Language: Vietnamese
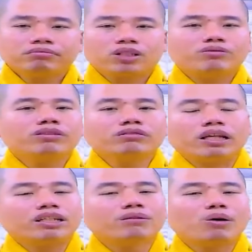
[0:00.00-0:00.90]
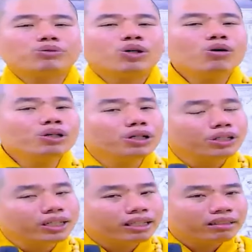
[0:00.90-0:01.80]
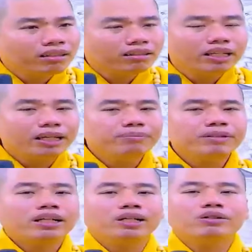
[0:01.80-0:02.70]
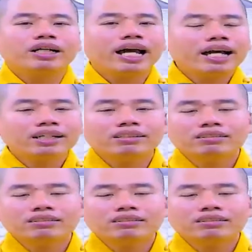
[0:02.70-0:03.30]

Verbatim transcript: còn phương tiện cho một số người người ta thích niệm danh hiệu khác